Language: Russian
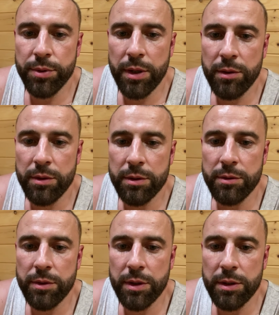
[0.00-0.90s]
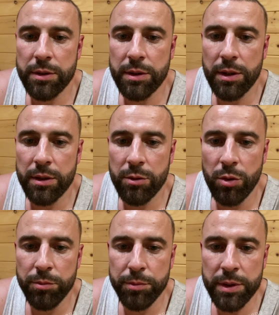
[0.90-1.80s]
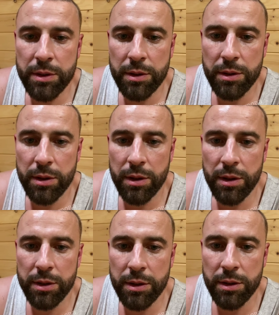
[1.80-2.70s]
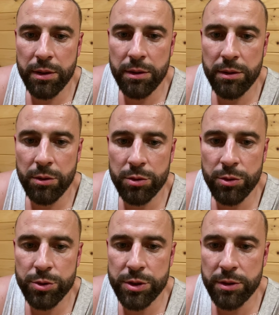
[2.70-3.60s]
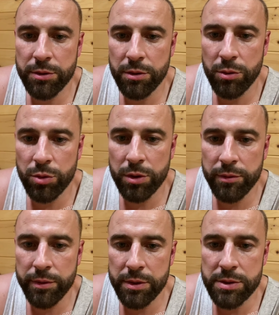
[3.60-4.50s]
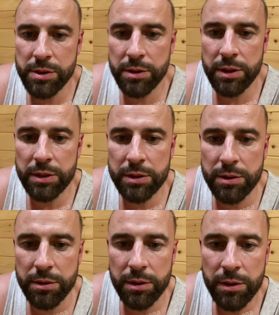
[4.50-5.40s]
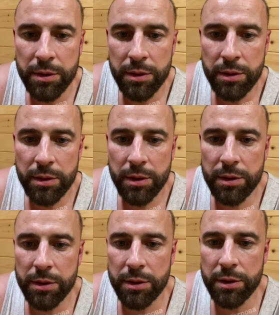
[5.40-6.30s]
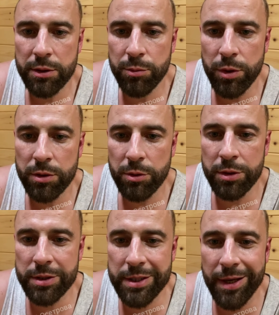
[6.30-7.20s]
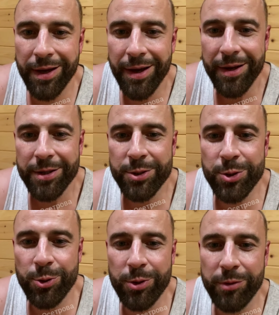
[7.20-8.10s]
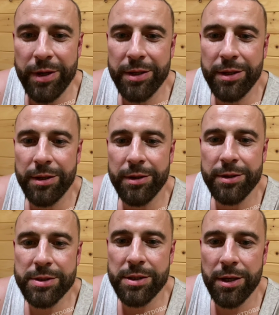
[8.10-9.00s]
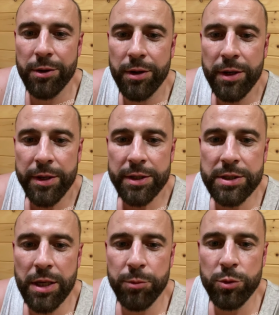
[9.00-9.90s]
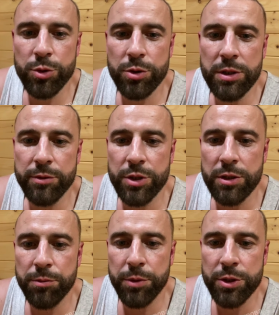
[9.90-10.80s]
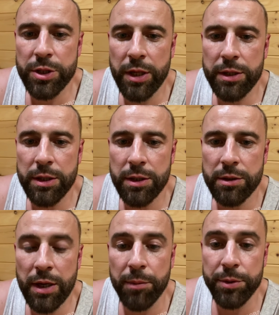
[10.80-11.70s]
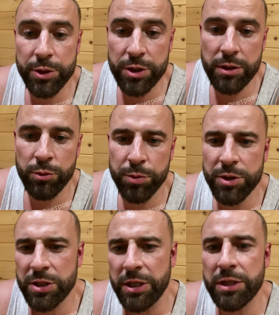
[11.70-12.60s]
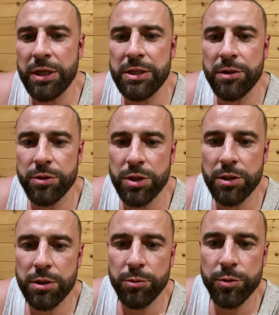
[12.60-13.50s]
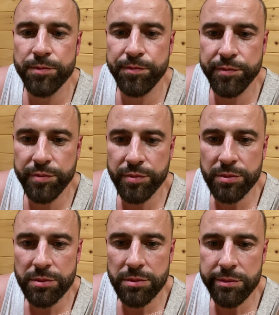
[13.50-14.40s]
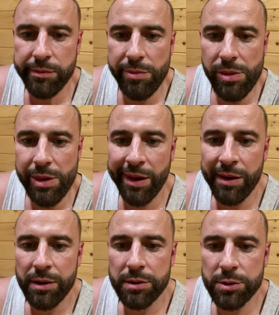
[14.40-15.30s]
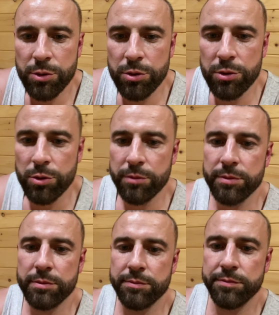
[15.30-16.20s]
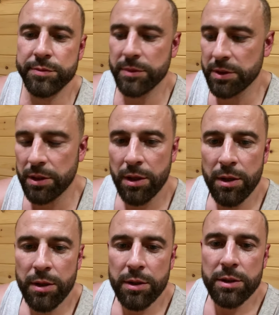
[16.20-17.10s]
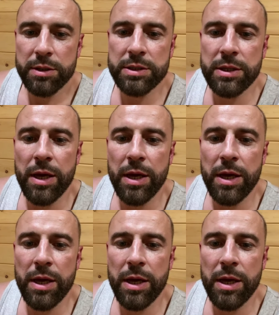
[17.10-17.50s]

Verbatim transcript: правильно говорит. Так, kommt mit Anja nach Deutschland oder will sie nicht? Как она к этому относится? Ну, Шоково они, не знаю. К Саймону еще девочка не пришла? Нет. А, пришло, ну пришли три девочки к нему. Но ну, все не то. Все не то. Все не то и все не в кассу.